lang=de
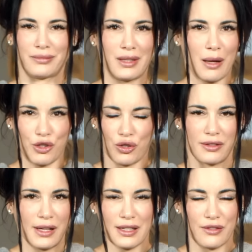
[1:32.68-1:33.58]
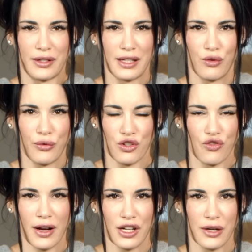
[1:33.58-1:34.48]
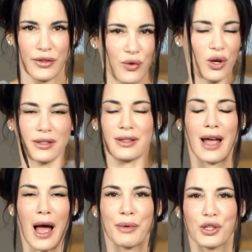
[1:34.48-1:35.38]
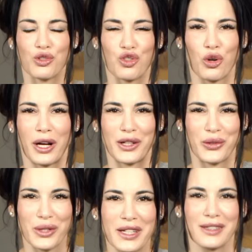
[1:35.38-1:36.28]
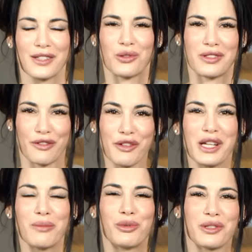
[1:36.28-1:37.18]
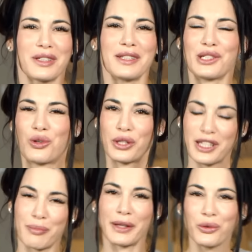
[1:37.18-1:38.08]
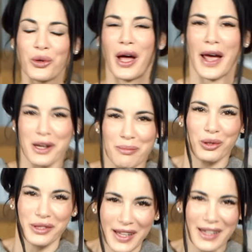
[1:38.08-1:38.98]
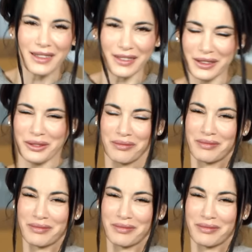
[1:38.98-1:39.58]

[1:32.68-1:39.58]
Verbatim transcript: habe ich schon gesagt, dass wir in der zwölften Schwangerschaftswoche sind, habe ich uns schon gratuliert, dass unser Fehlgeburtsrisiko jetzt bei nur noch einem Prozent liegt.